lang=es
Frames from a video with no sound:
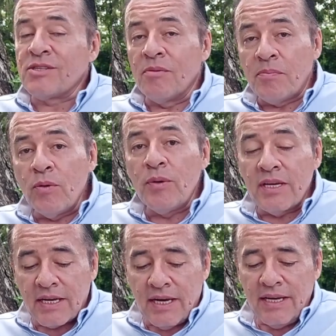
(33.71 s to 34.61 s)
en
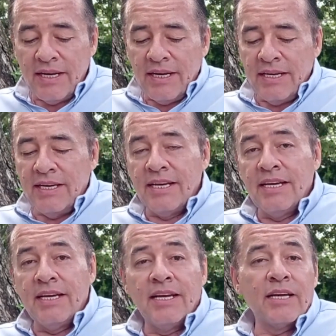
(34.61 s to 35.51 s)
gestión pública
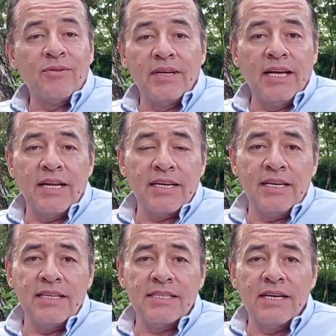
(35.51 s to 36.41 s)
y en la
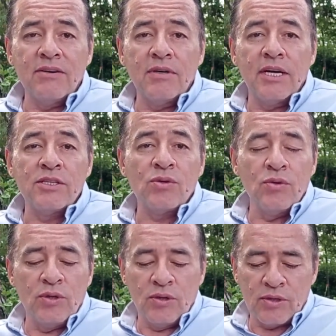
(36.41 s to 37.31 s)
actualidad
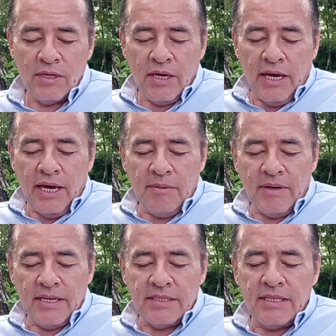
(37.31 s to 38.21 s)
realiza estudios
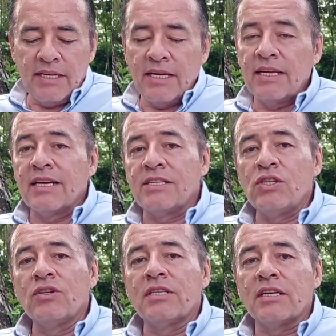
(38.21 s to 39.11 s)
en
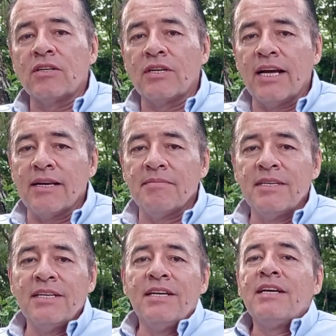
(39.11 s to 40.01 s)
maestría de gestión
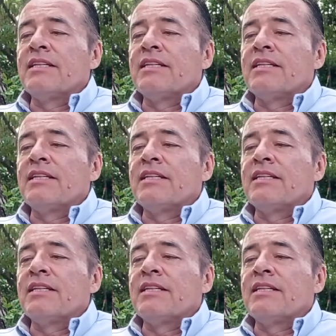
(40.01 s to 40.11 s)
territorial.